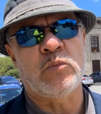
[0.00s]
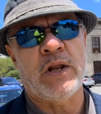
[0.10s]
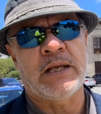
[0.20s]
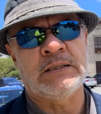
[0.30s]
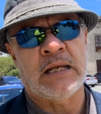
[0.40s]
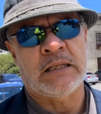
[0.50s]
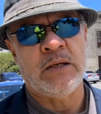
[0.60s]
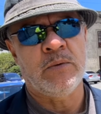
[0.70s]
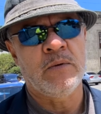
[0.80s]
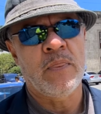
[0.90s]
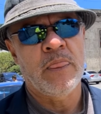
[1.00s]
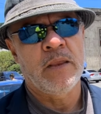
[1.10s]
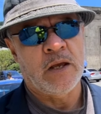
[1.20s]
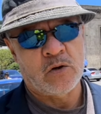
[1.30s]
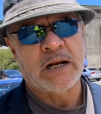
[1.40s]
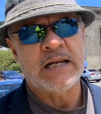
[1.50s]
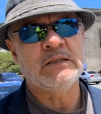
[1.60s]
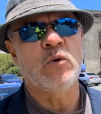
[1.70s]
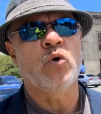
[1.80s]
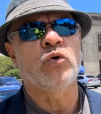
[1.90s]
legislativo, el
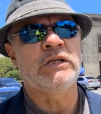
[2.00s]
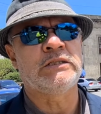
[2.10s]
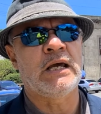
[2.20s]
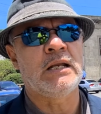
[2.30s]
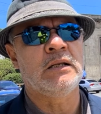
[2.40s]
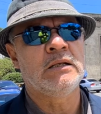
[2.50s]
organismo judicial